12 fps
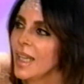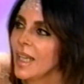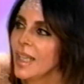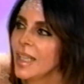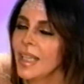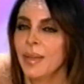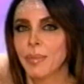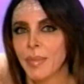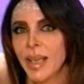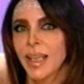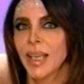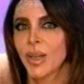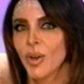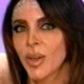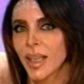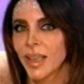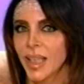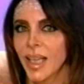en
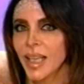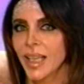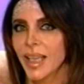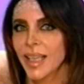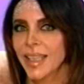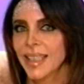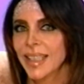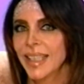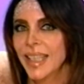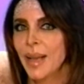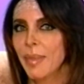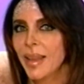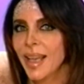México que tiene la